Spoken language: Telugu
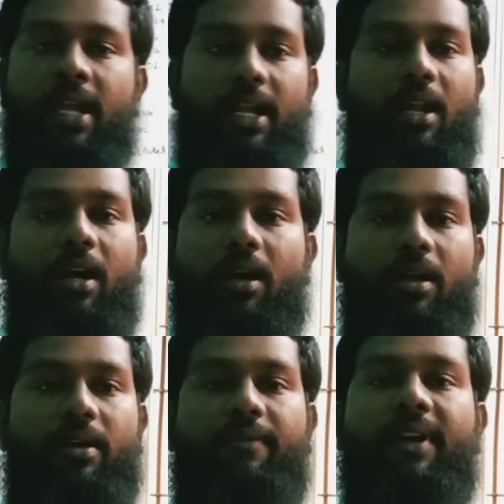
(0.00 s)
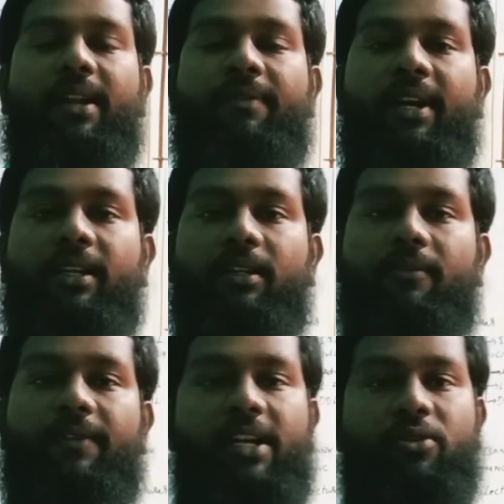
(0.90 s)
ఇలా డిఫరెంట్ డిఫరెంట్
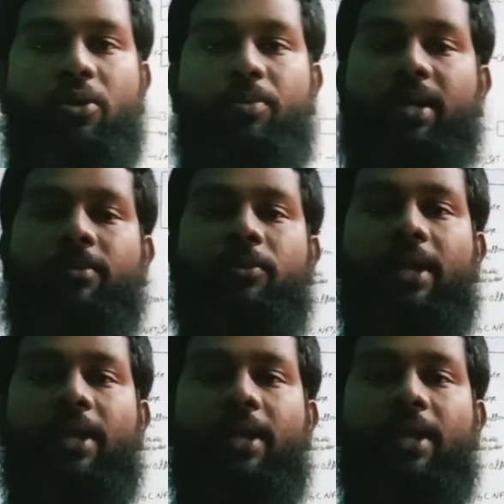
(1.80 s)
ఫీల్డ్స్లో మనము